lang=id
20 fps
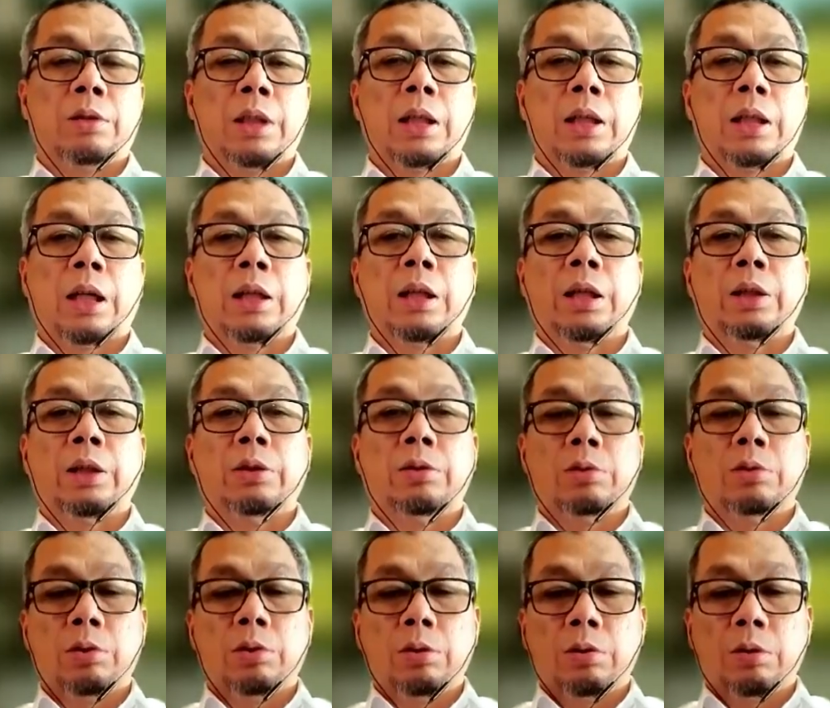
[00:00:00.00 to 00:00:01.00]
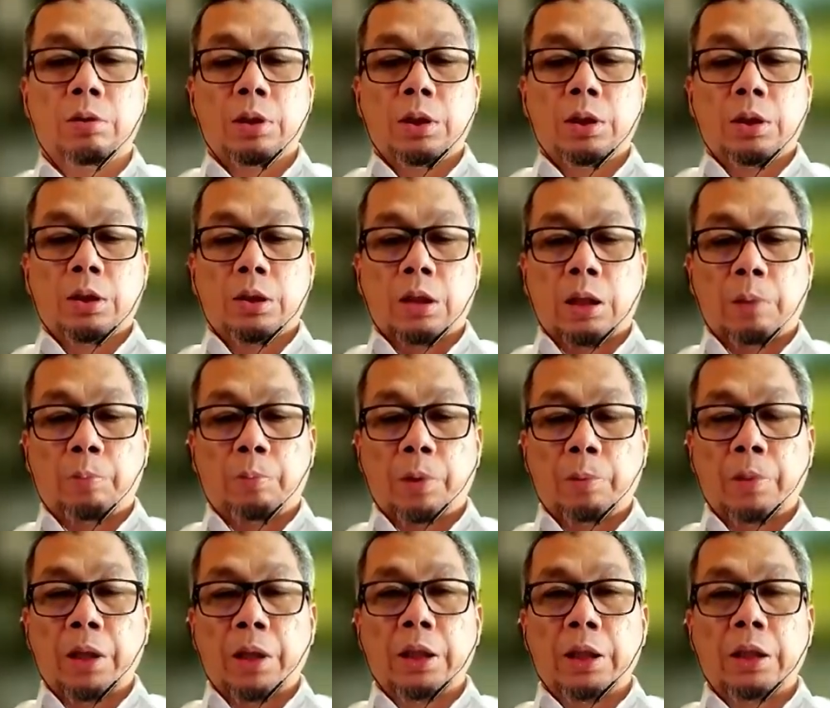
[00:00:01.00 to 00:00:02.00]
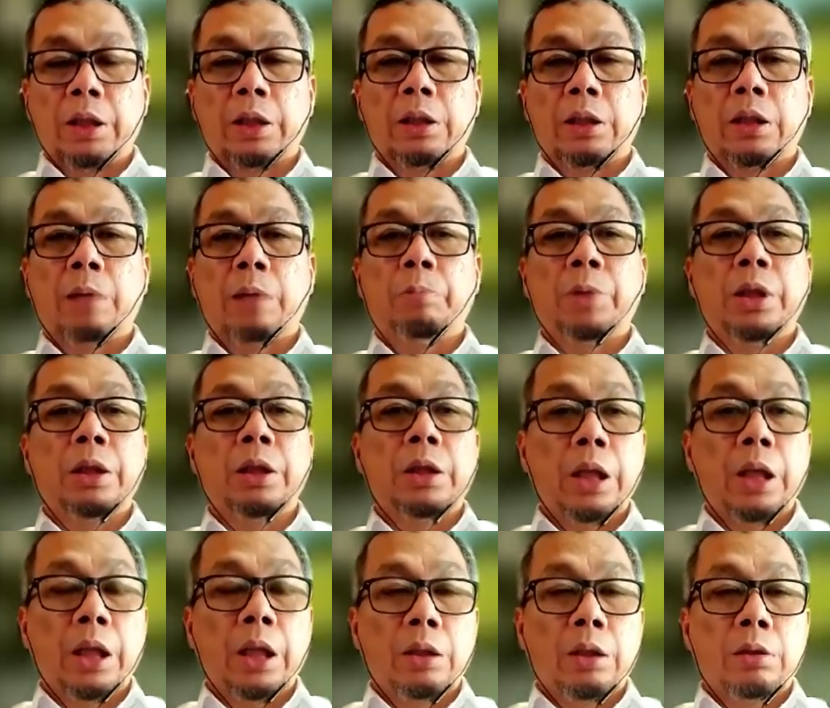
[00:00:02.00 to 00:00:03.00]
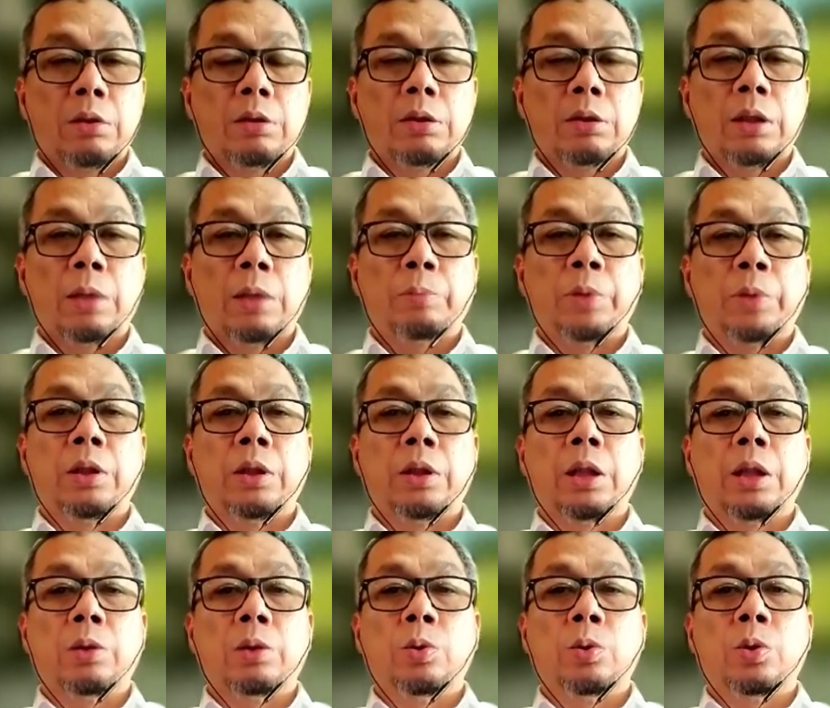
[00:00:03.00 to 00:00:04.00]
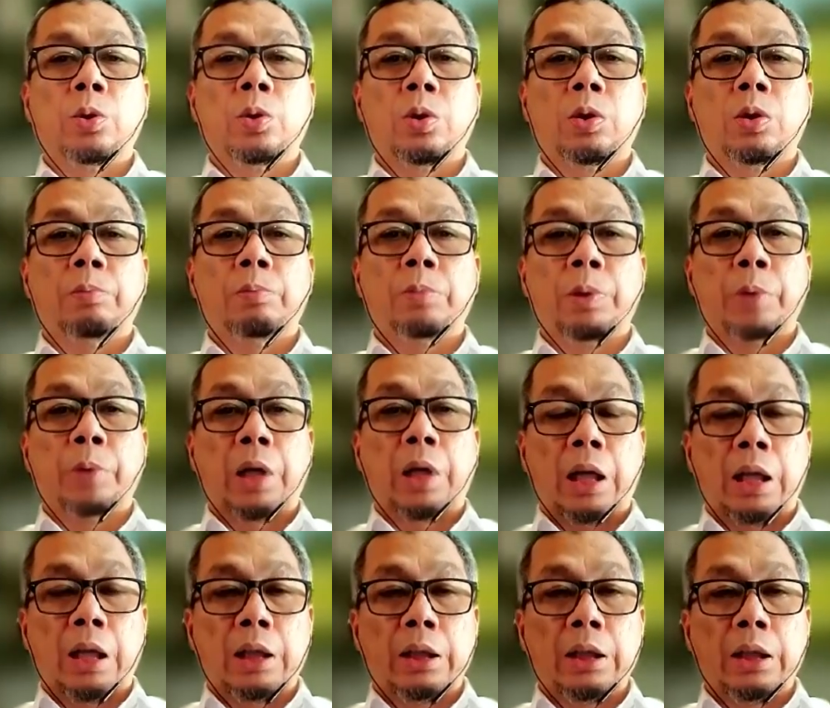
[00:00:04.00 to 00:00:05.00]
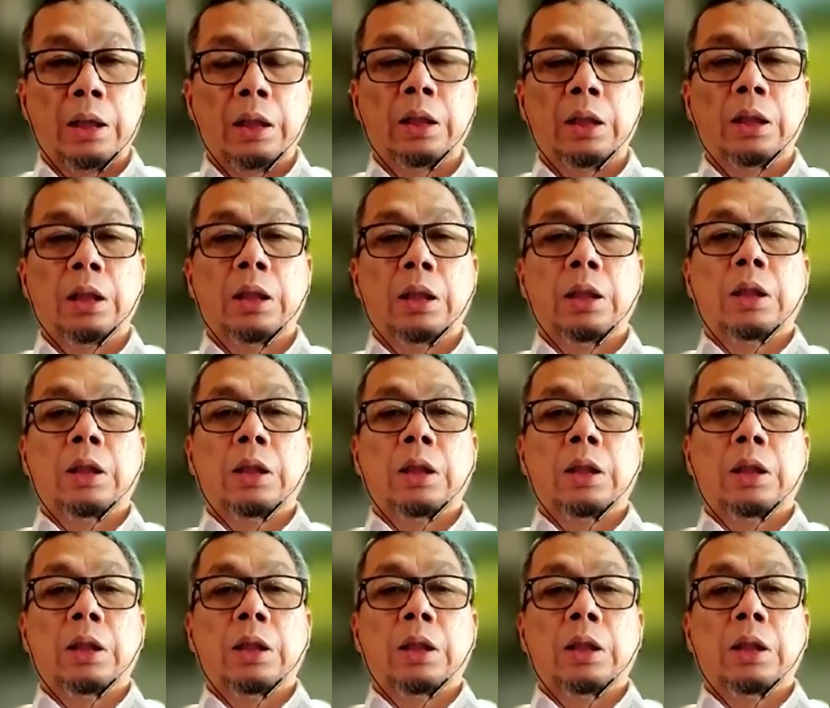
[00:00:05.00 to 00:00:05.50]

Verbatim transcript: Nah, karena itu kenapa bagi kita penting ya penting untuk memerangi